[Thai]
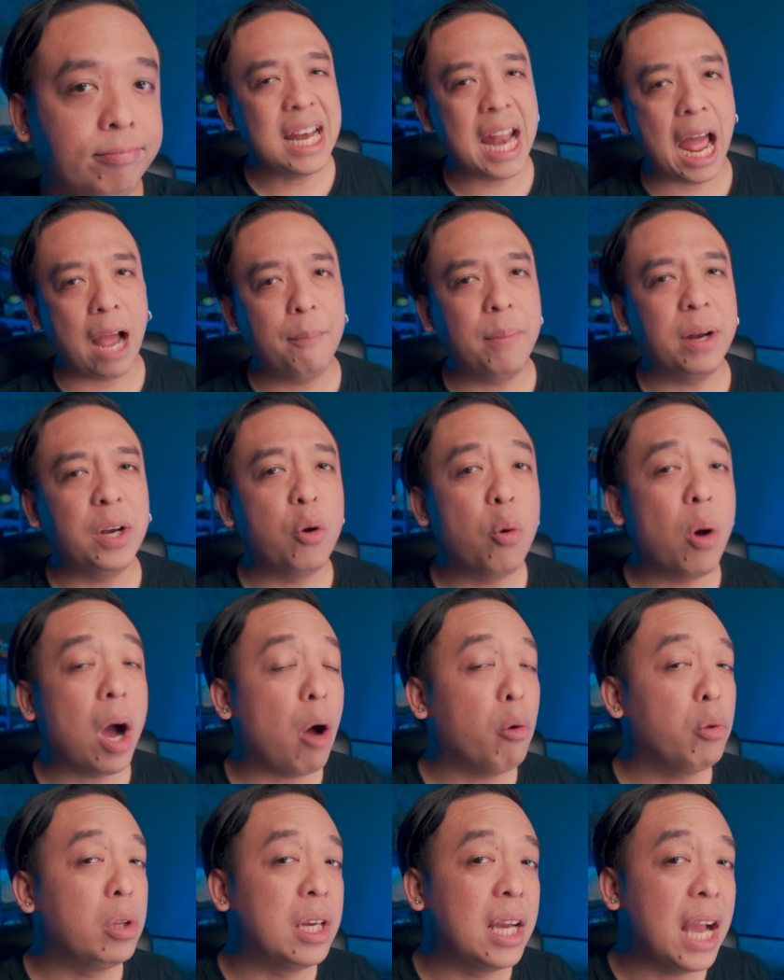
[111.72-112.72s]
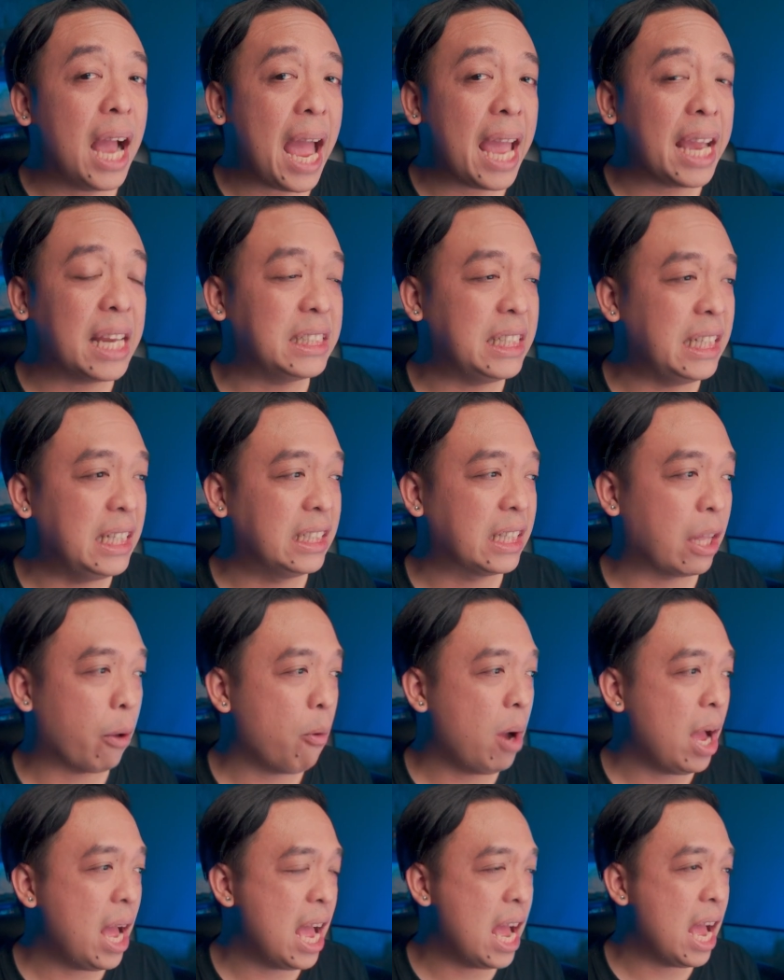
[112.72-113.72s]
หนังมันดูเข้าถึงง่ายก็จริง แต่
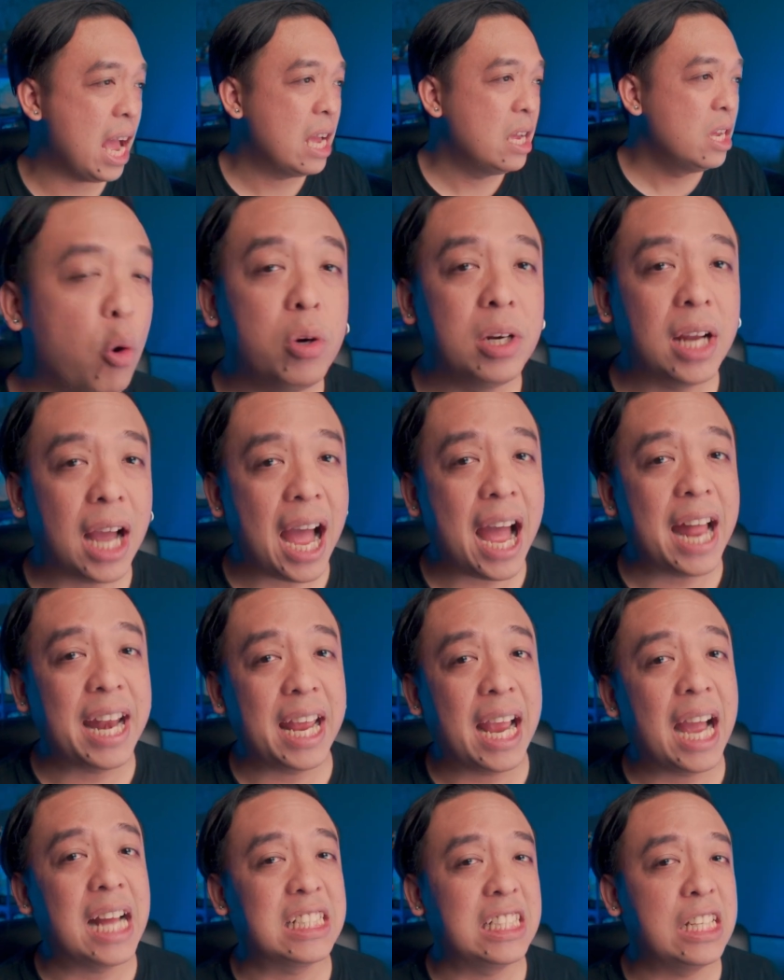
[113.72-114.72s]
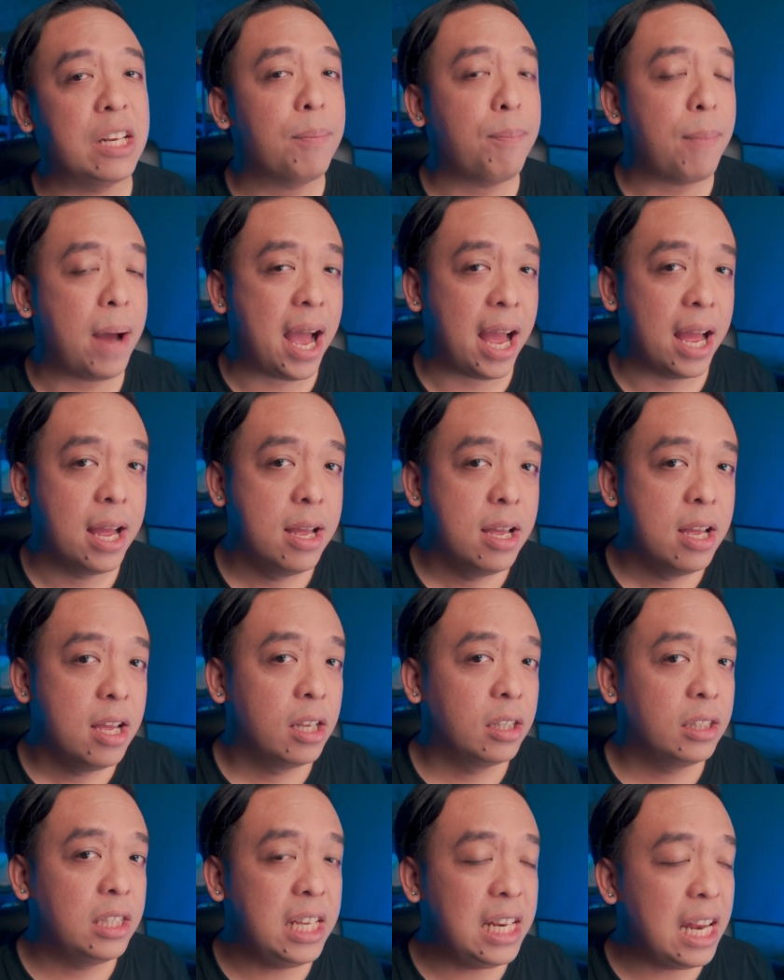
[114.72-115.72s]
ว่าคุณค่าในงานศิลปะ
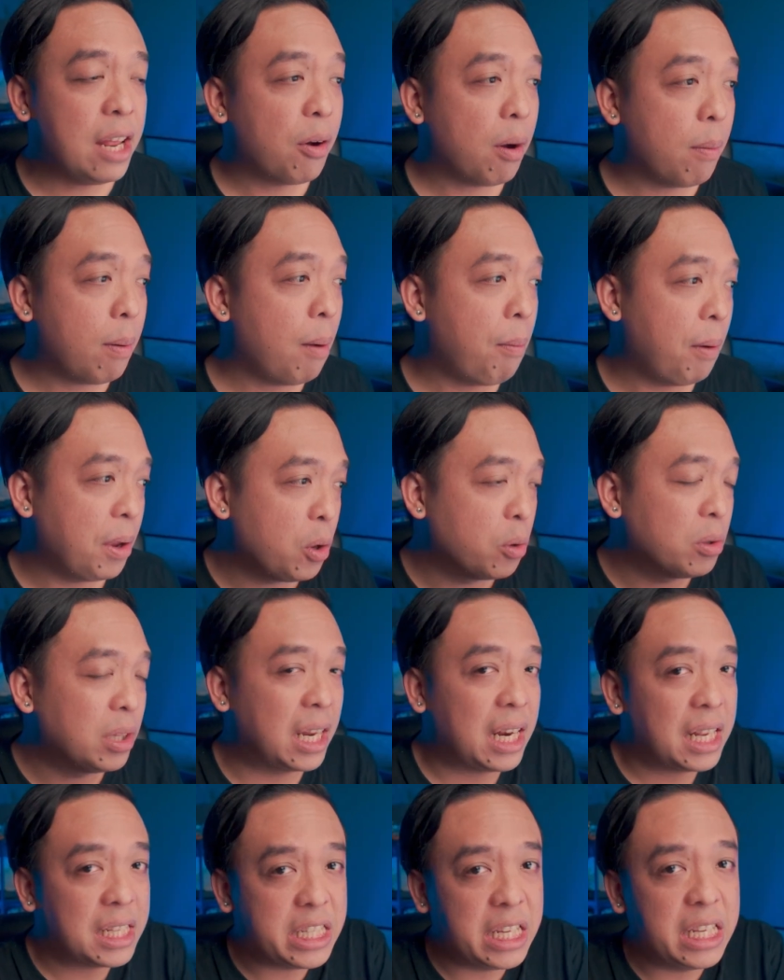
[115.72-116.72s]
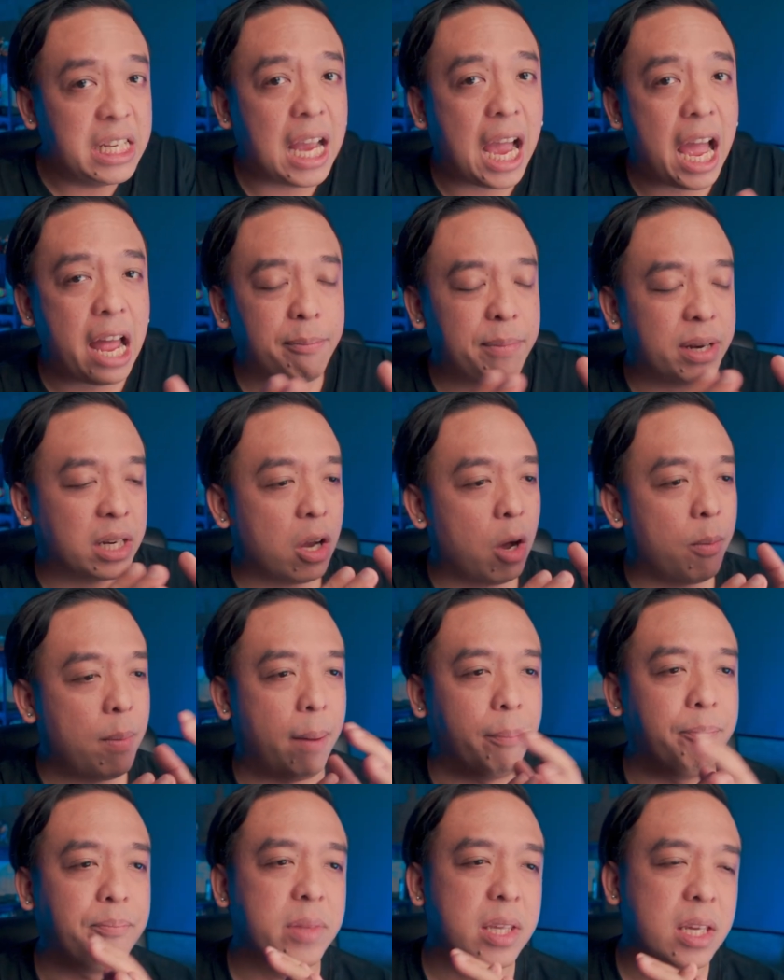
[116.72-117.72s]
ที่เรียกว่าภาพยนตร์แต่ละชิ้นงานมันก็แบ
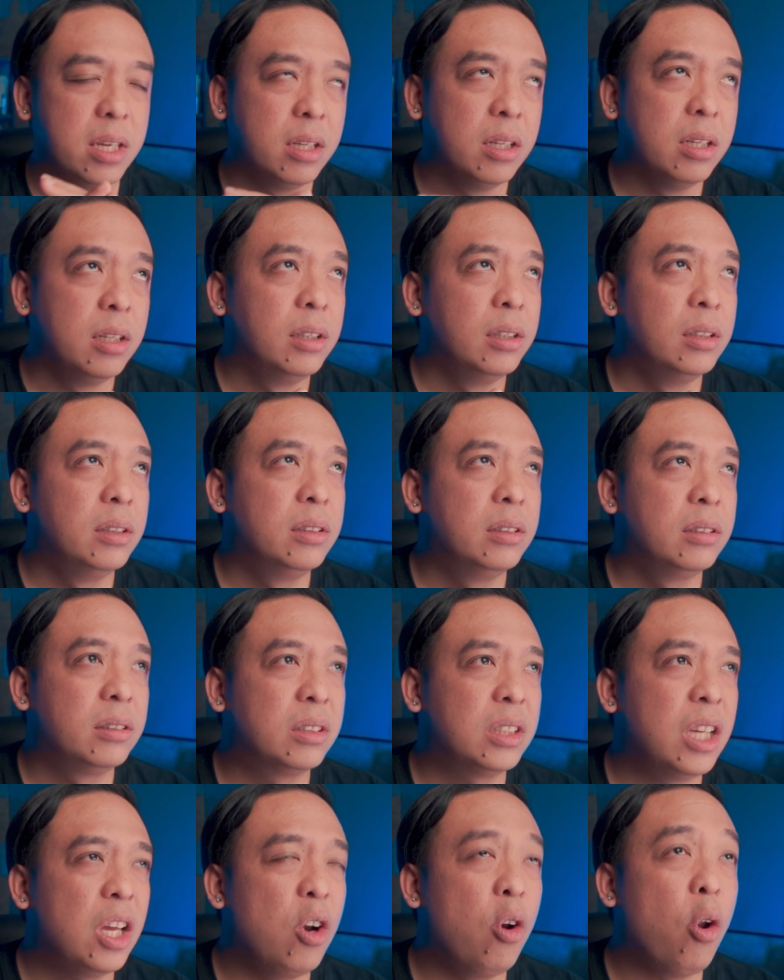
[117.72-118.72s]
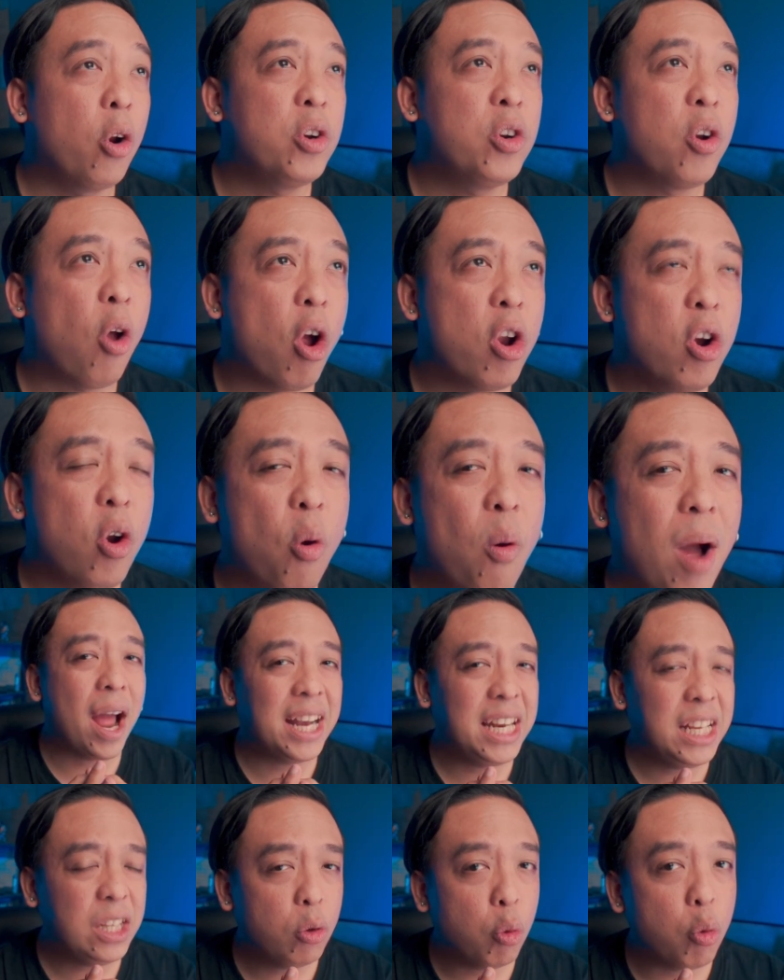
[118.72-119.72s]
บ ลดน้อยลงอั
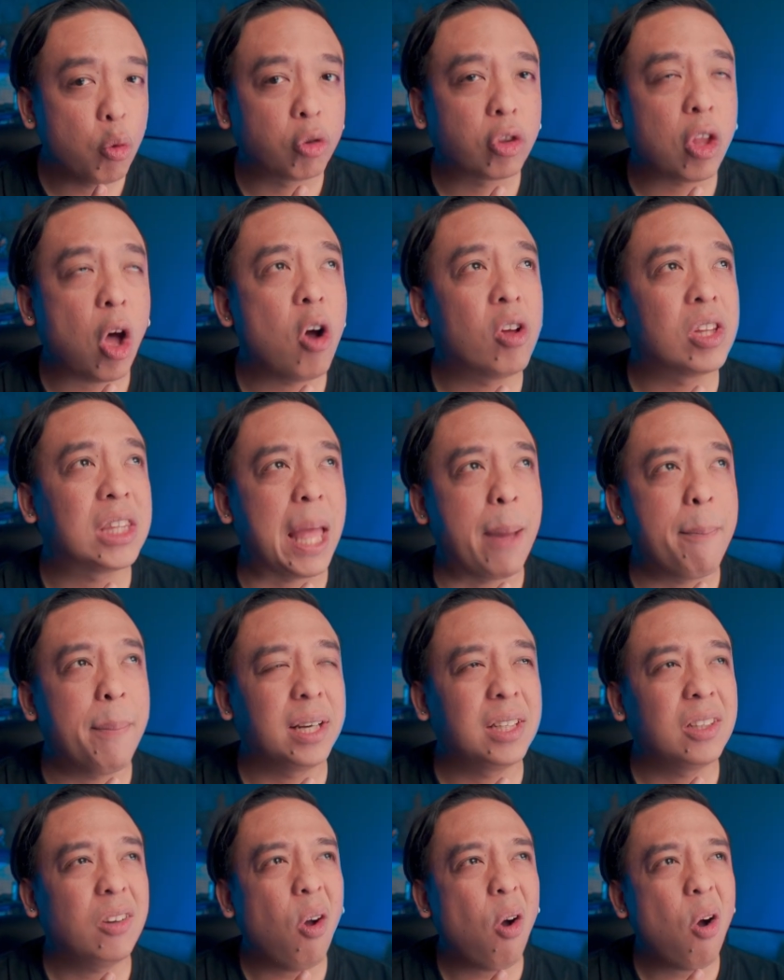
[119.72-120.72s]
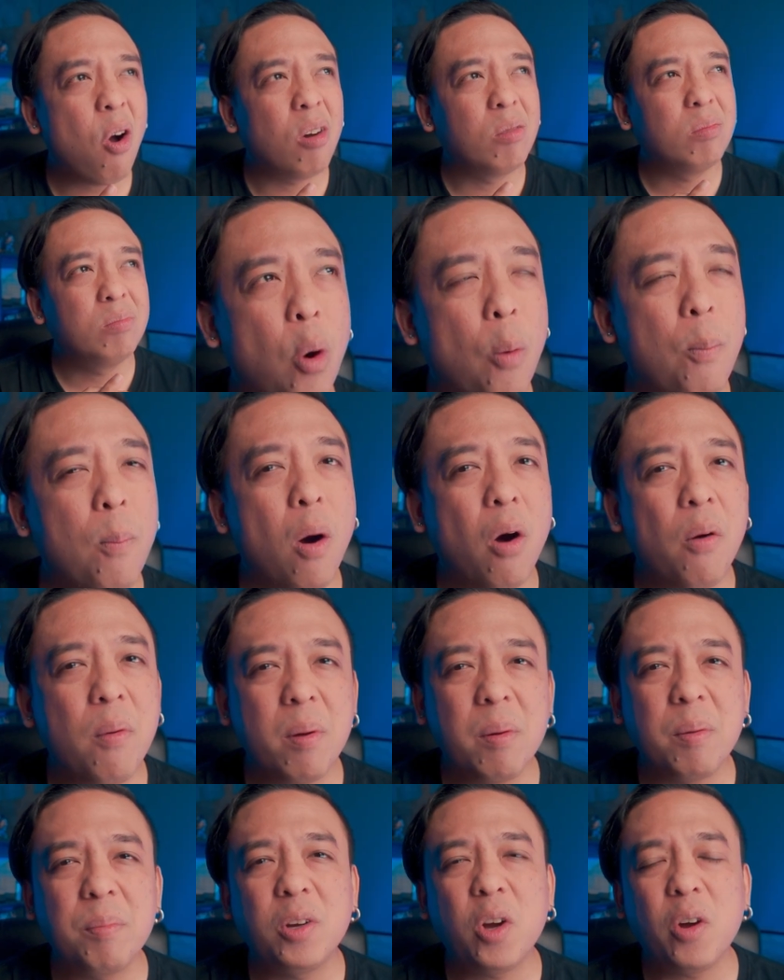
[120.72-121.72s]
นนี้ถูกต้องแต่มันก็ผมมอง
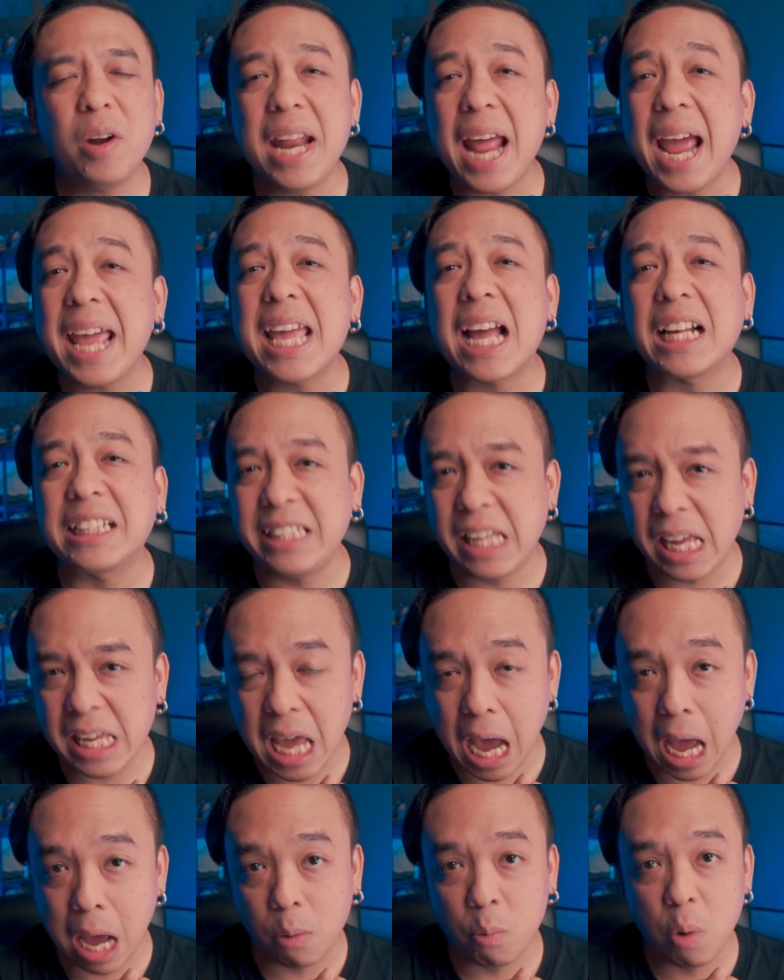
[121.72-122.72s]
มันก็ได้อย่างเสียอย่าง